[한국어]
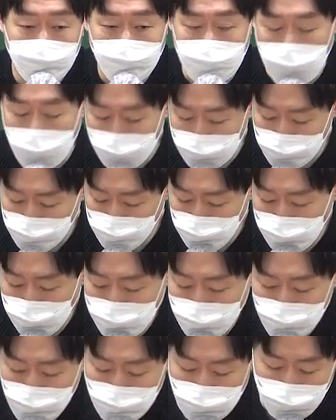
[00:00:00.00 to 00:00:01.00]
양이
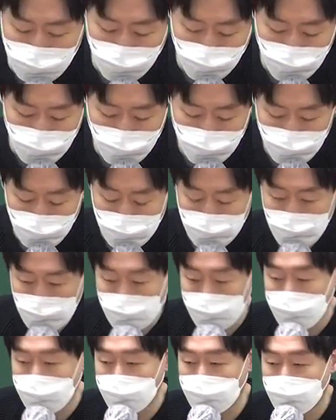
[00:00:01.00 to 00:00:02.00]
너무 많고
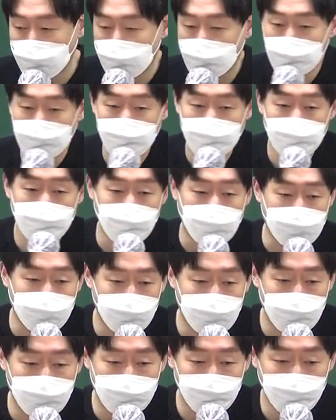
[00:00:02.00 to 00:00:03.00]
이해를
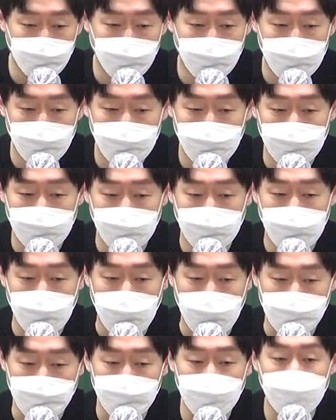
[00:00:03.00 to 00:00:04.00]
바탕으로 한
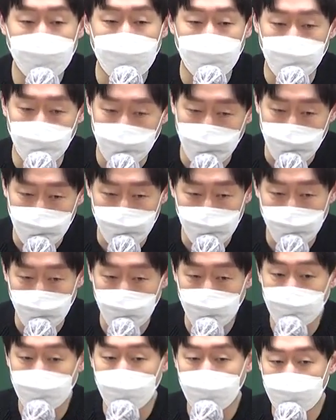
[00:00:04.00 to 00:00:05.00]
암기 과목이에요.
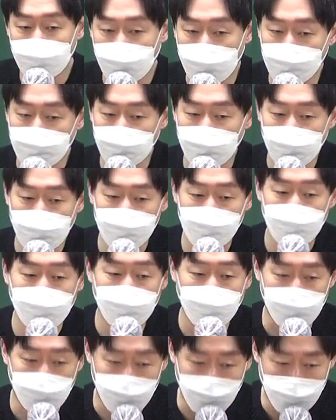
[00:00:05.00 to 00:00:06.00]
결국에는
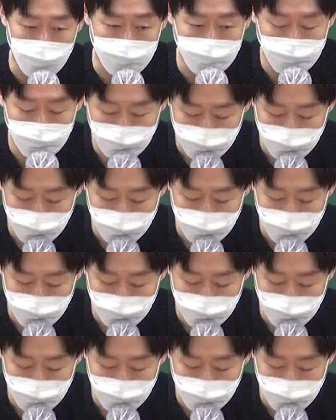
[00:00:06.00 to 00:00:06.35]
암기하셔야 된다.